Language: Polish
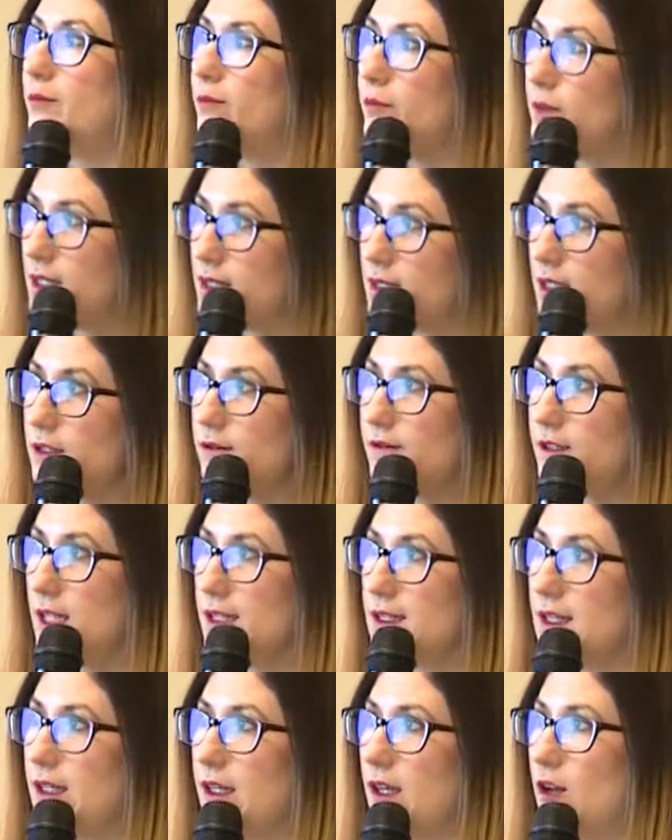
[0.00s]
jest też
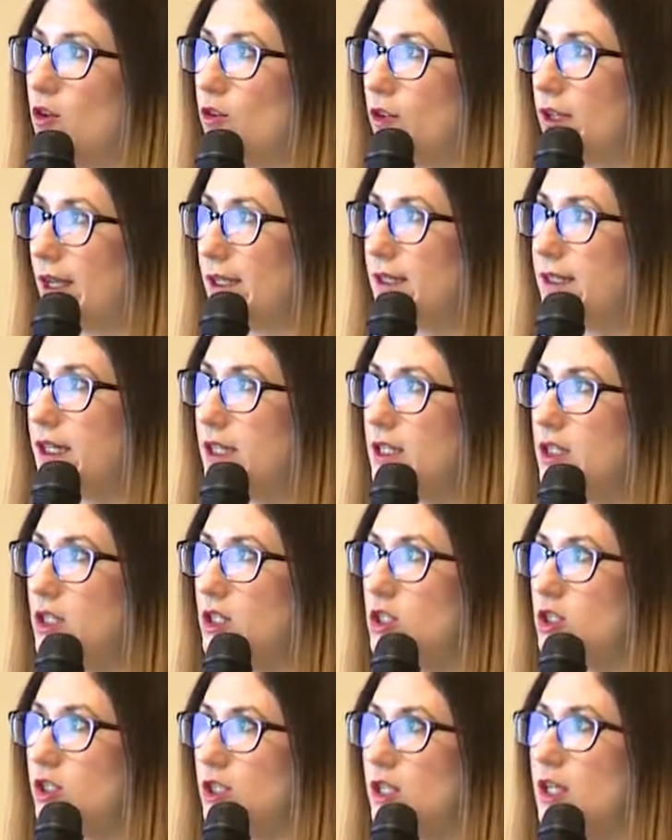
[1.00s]
wskazany kontakt
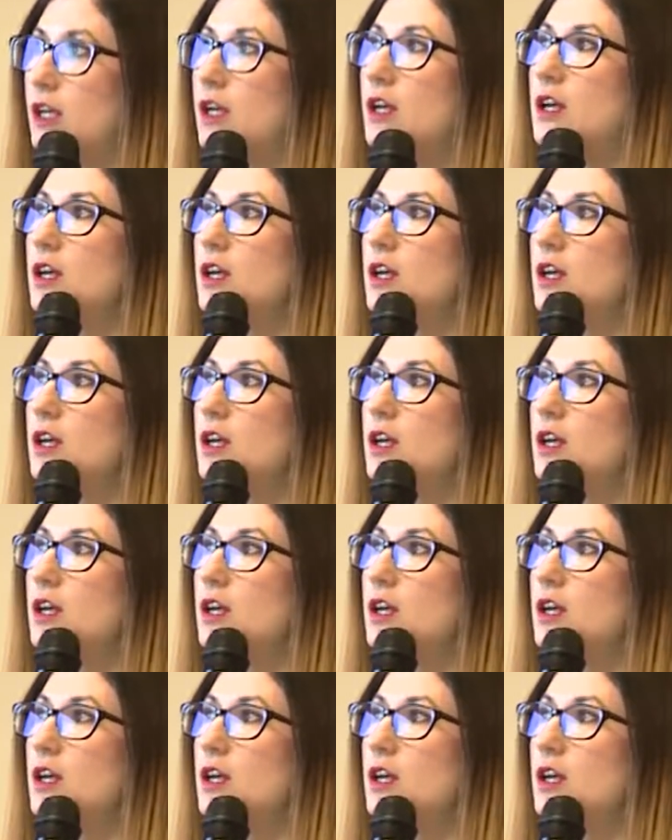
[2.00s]
techniczny,